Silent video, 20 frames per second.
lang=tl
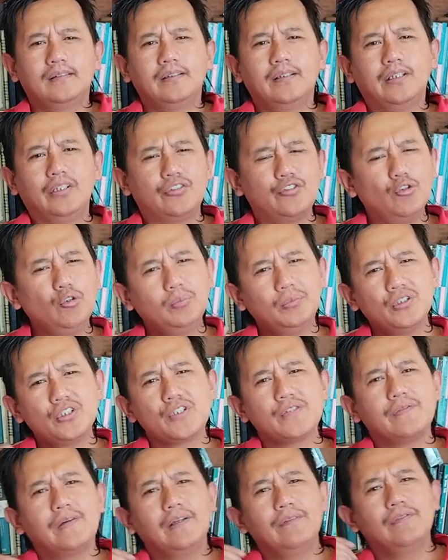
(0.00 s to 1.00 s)
It's
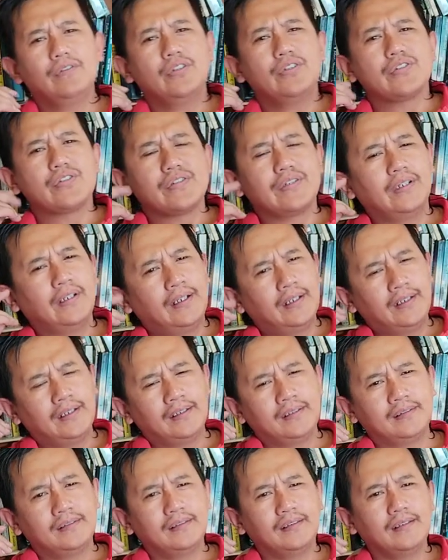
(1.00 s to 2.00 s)
almost five years
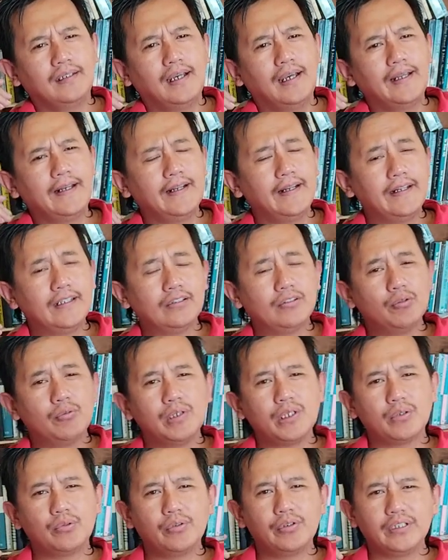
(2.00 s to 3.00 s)
nga ada na
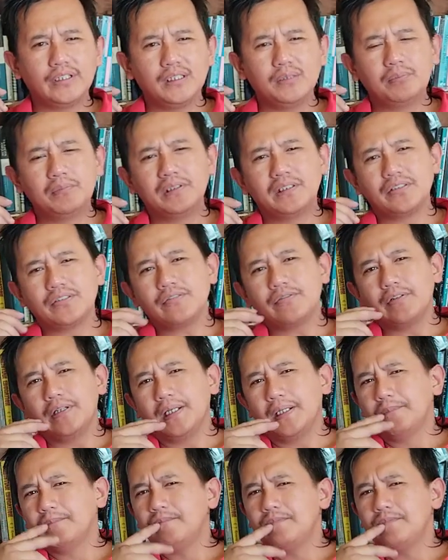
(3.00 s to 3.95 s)
directority ministry.